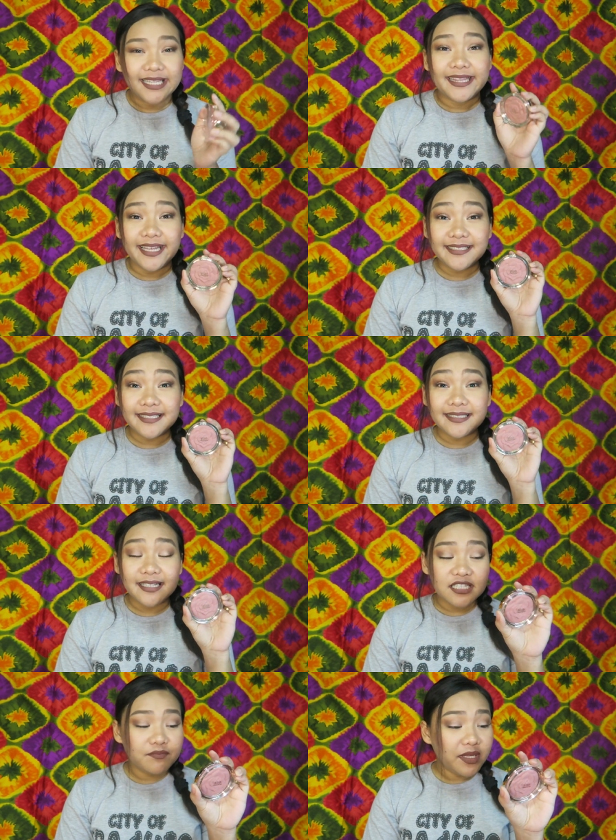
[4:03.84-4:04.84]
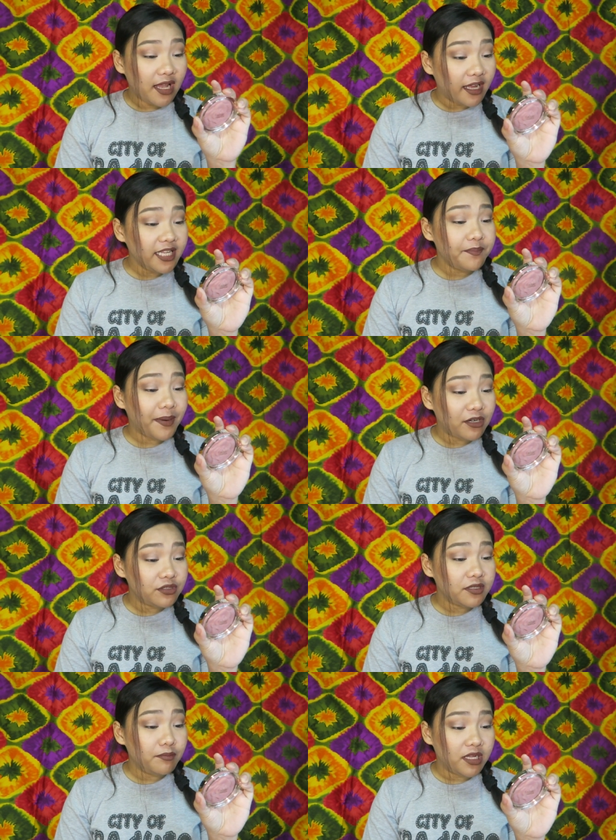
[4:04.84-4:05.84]
Next is this Milani
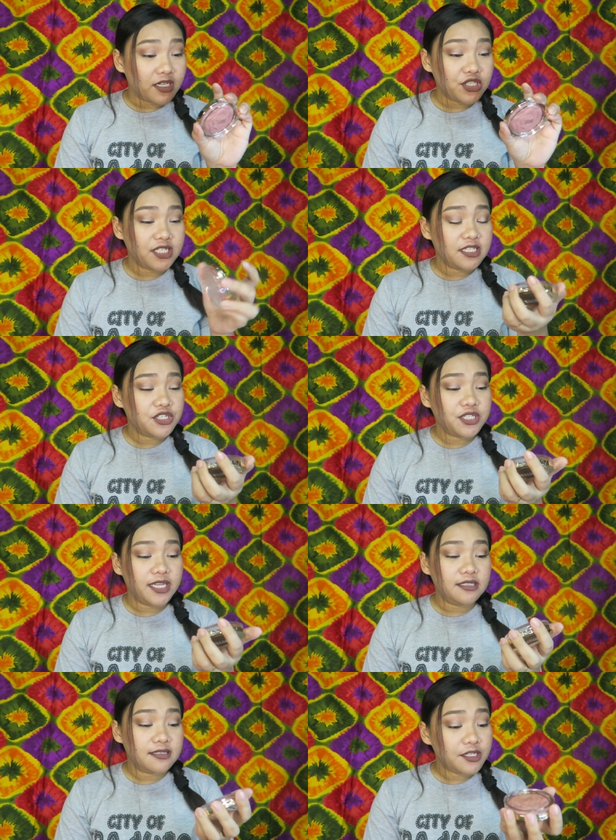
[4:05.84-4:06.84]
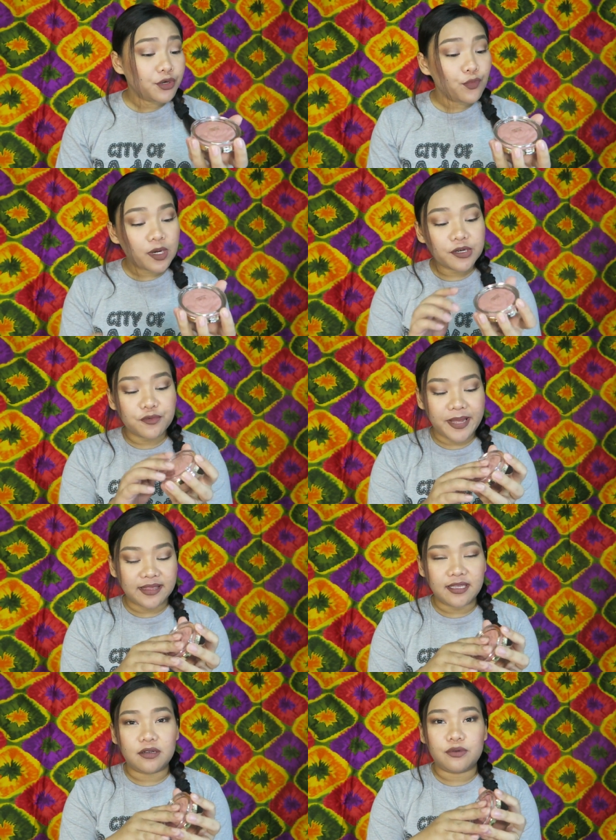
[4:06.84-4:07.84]
Powder Blush in the shade 01
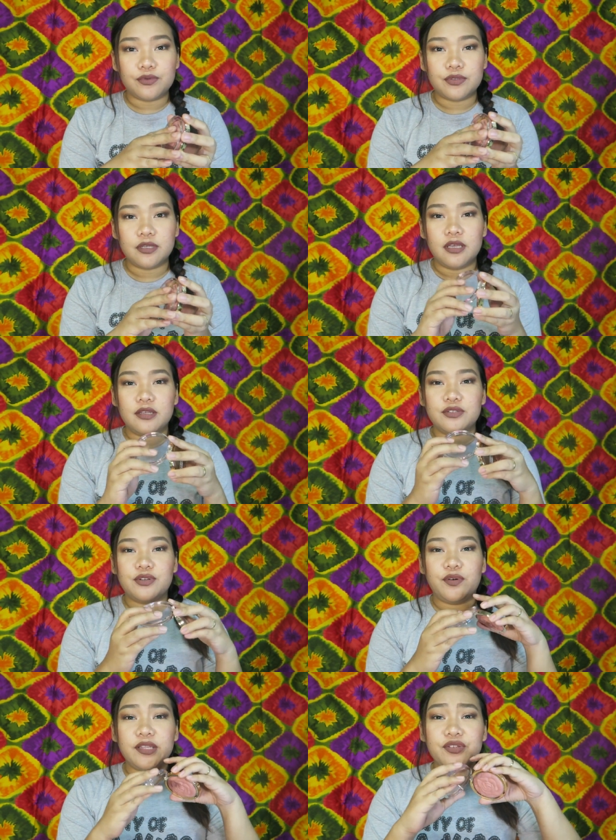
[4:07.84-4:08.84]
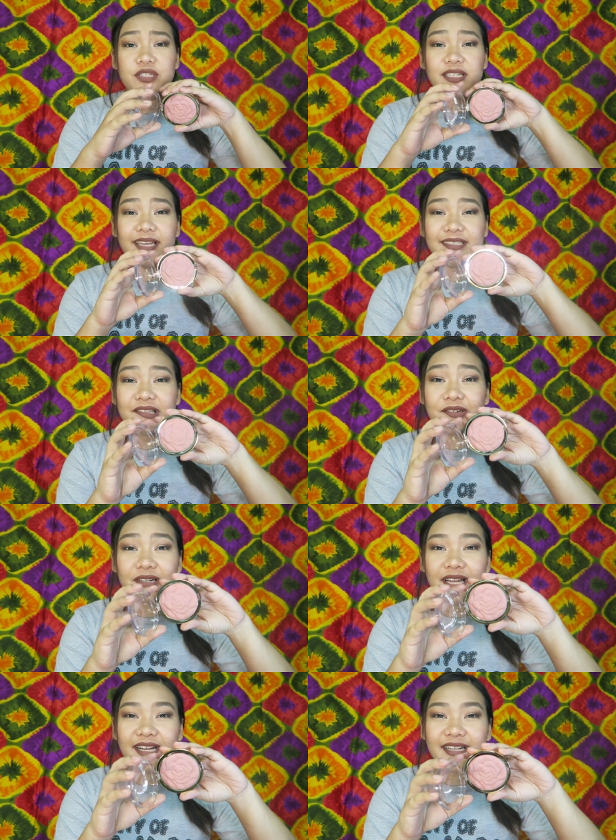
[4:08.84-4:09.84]
Romantic Rose. So, ito siya guys. Look,
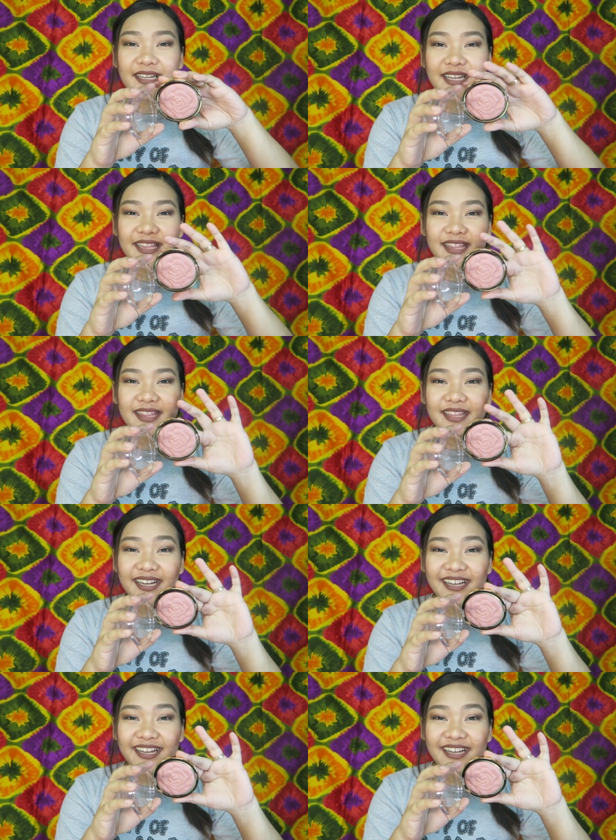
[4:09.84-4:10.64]
ang ganda